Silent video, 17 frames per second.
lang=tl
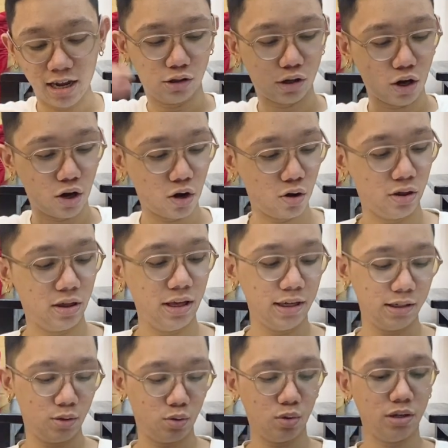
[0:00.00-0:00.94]
So
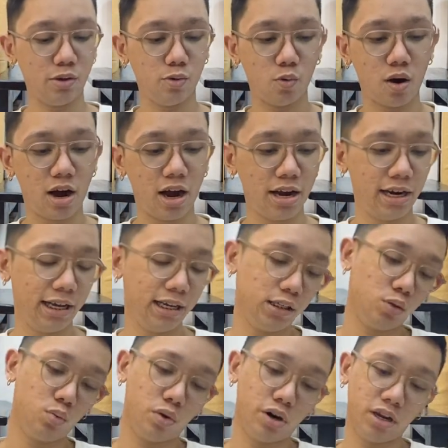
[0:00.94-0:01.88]
this one
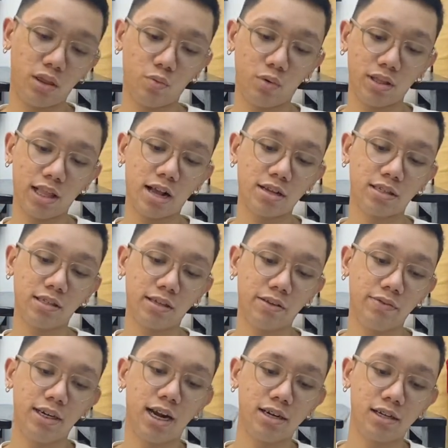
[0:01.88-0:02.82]
is worth
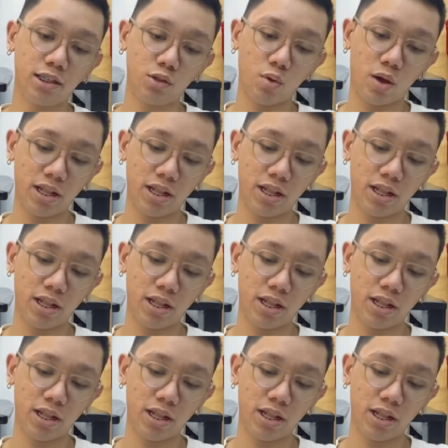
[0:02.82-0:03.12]
1,729